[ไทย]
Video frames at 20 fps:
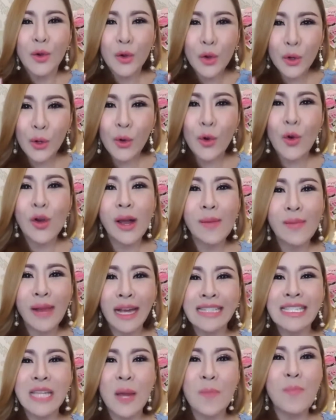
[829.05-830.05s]
ครูกำลั
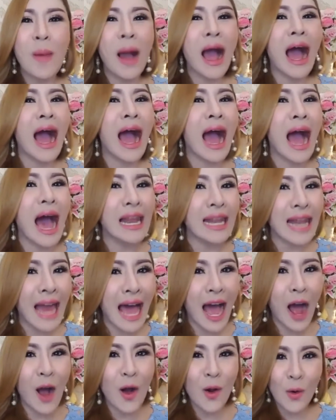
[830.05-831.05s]
งจะพาเรา